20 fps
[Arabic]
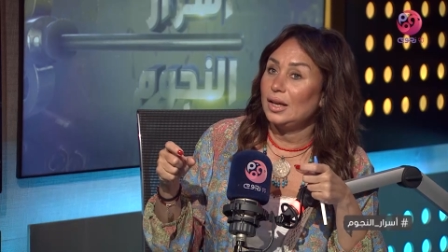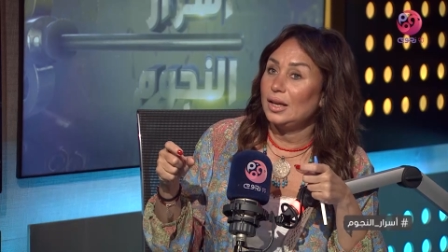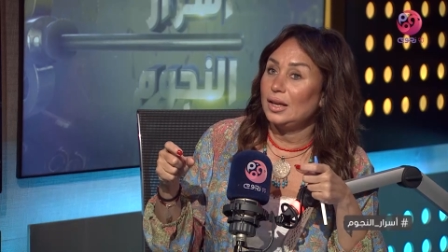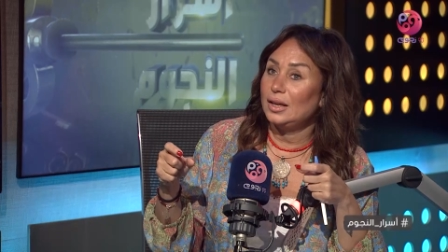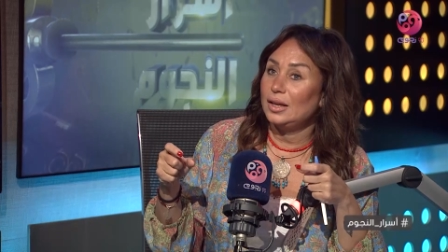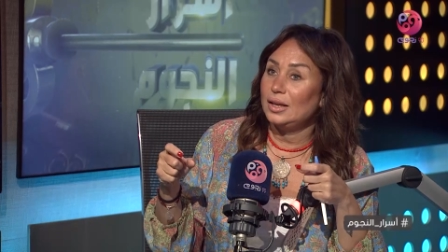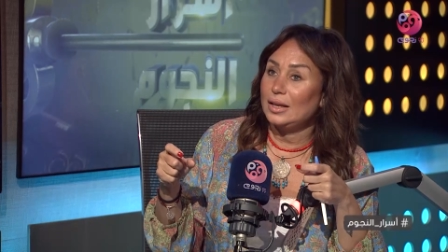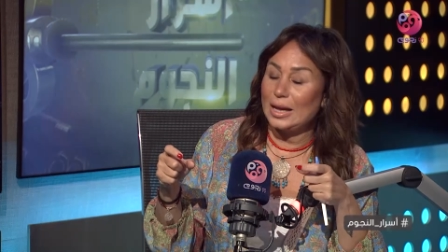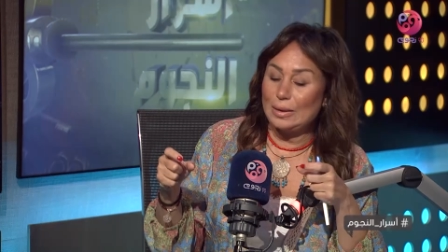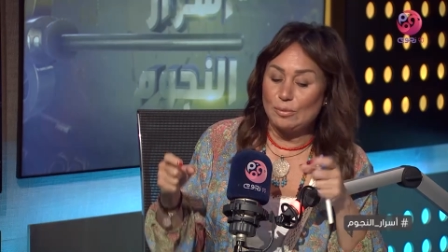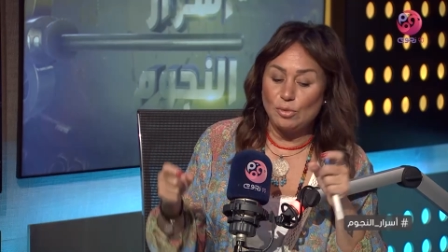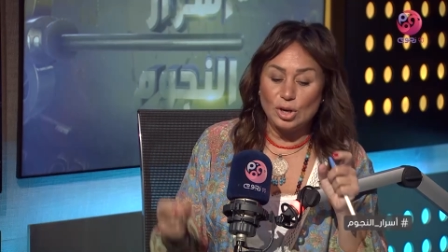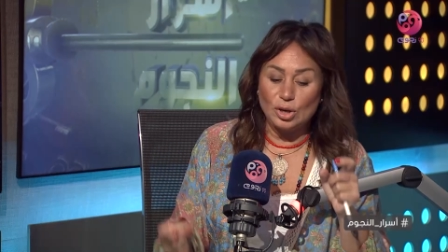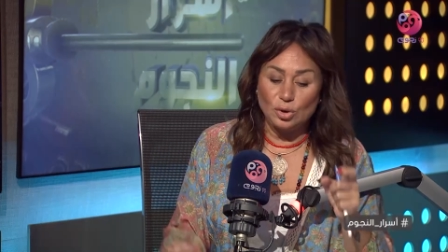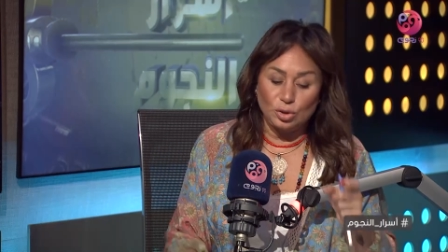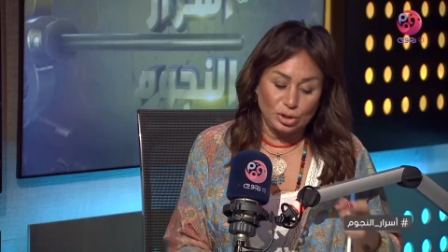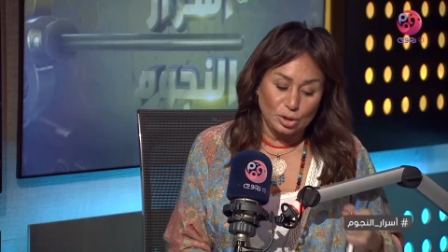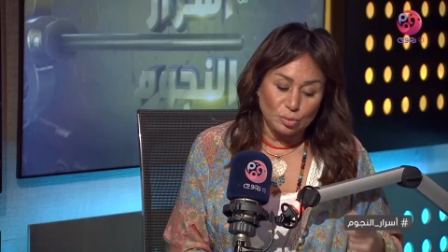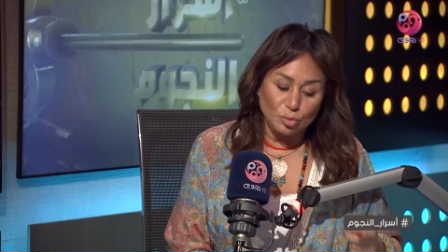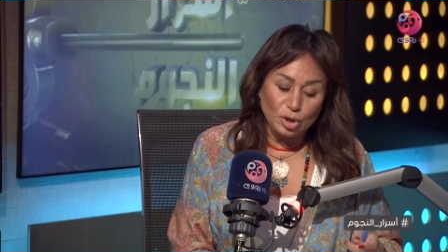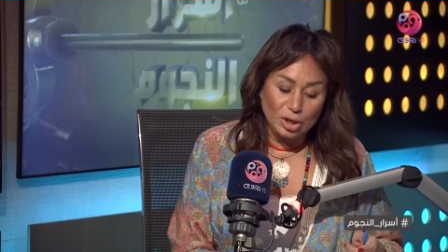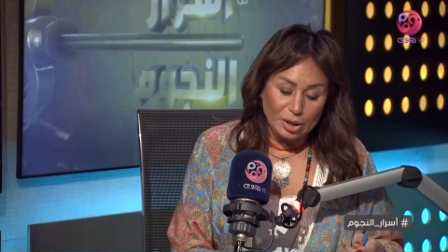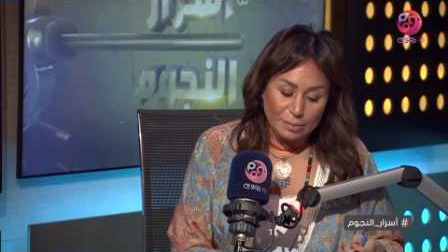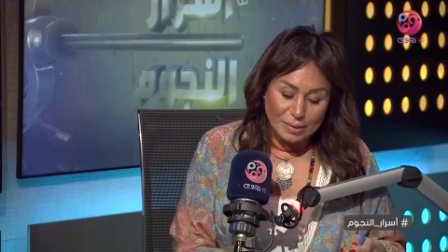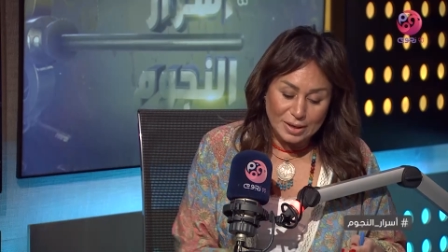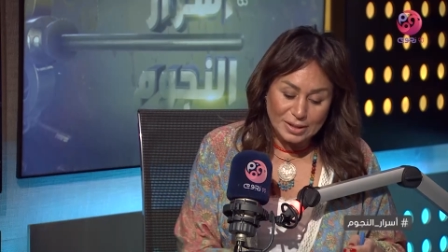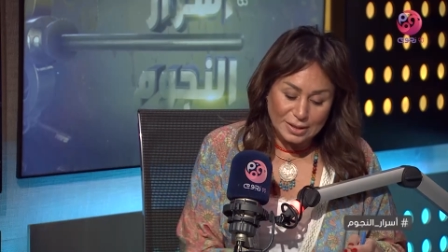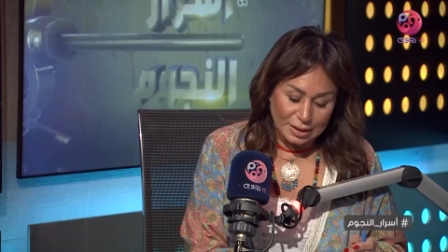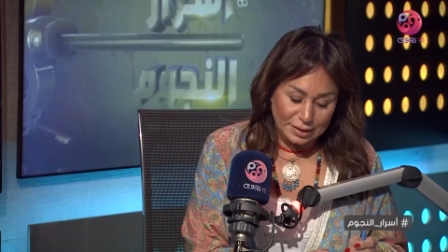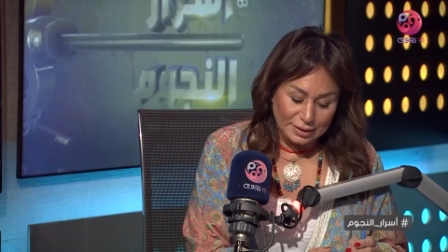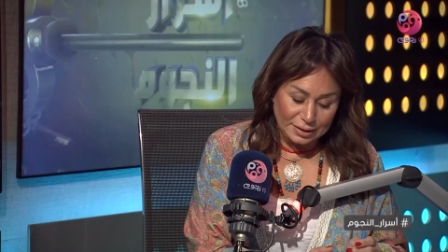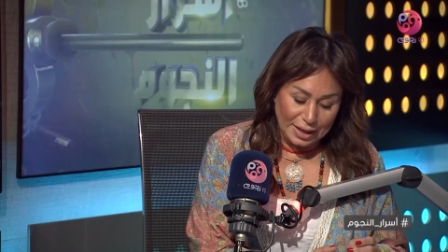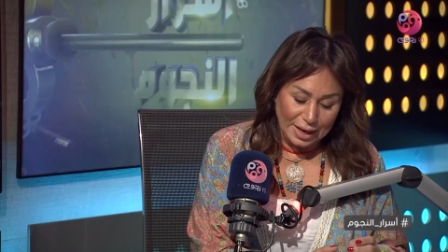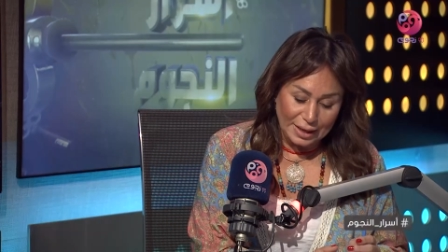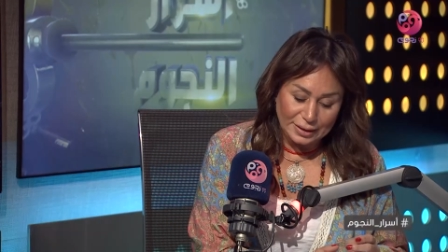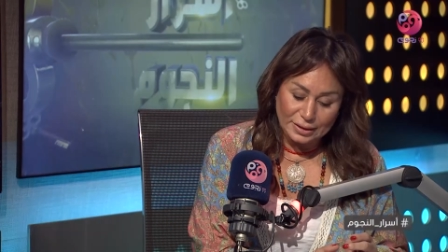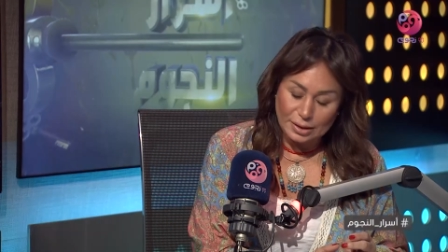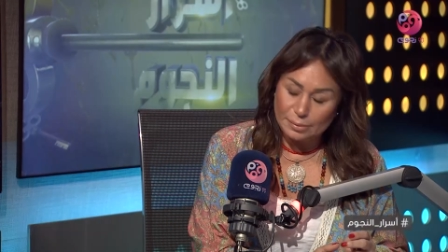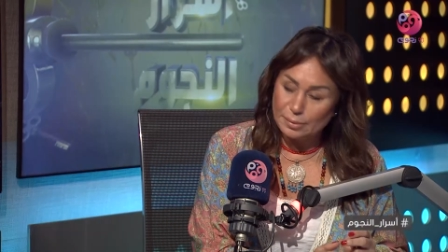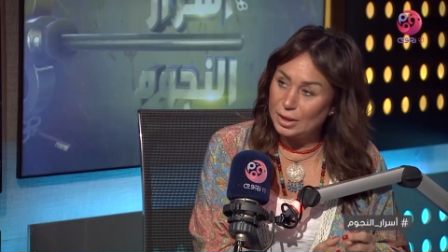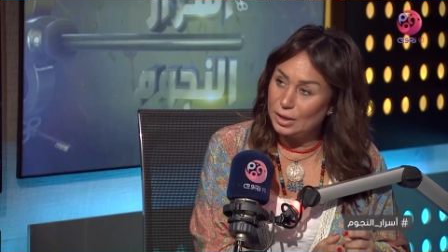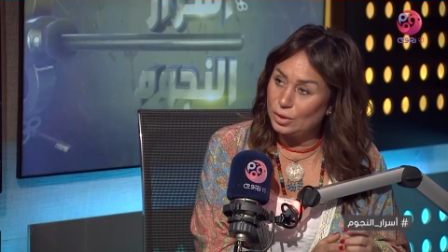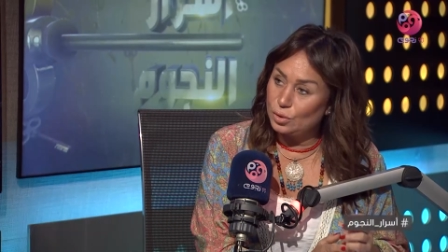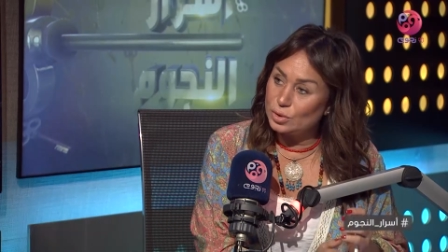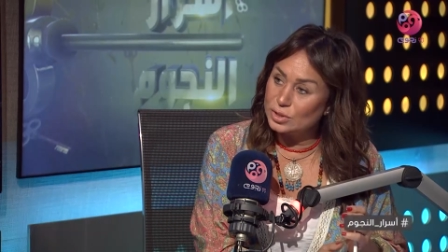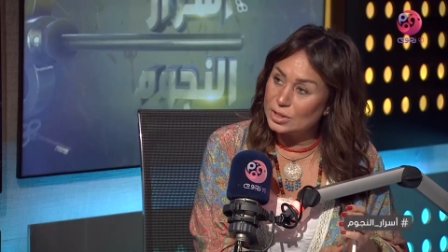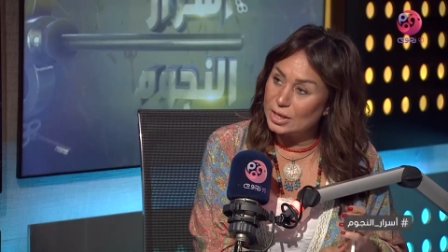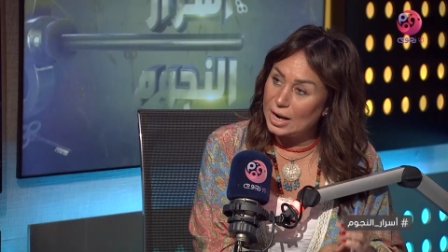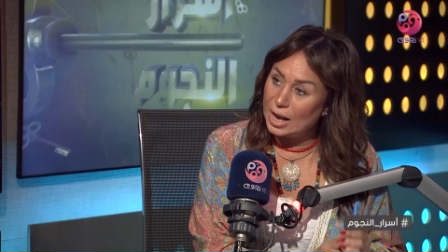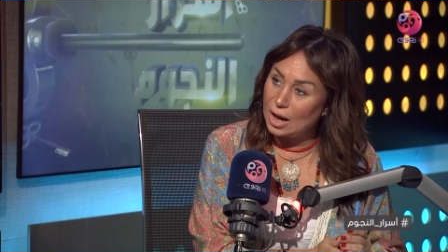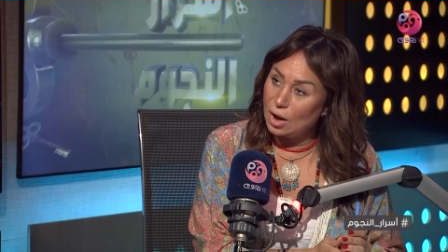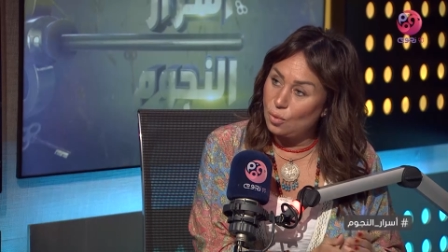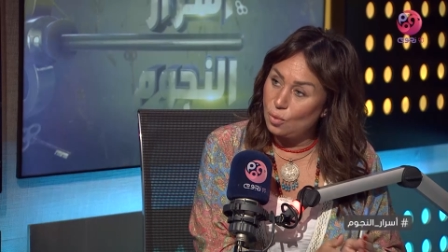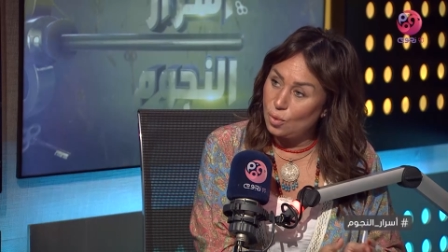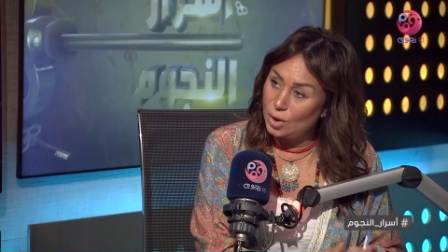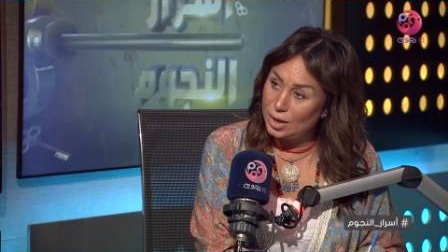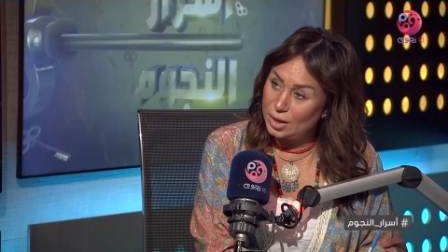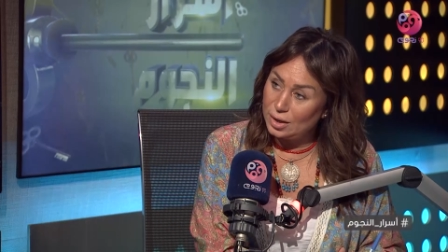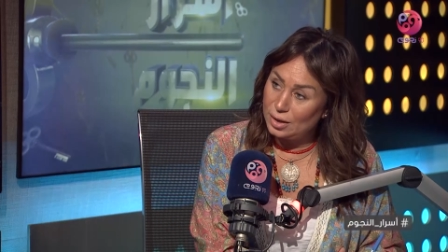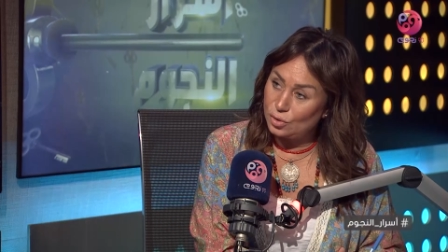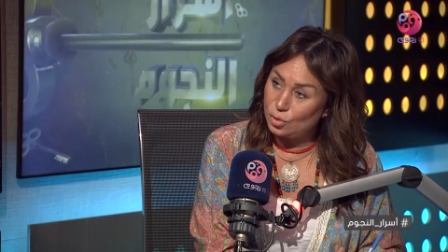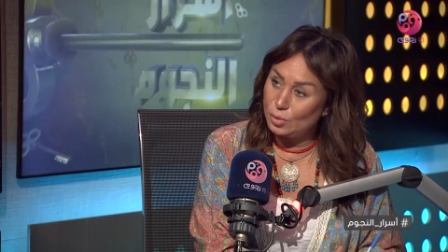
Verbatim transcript: آه، يعني ممكن كنت ممكن مثلا تقدم الجزء الاول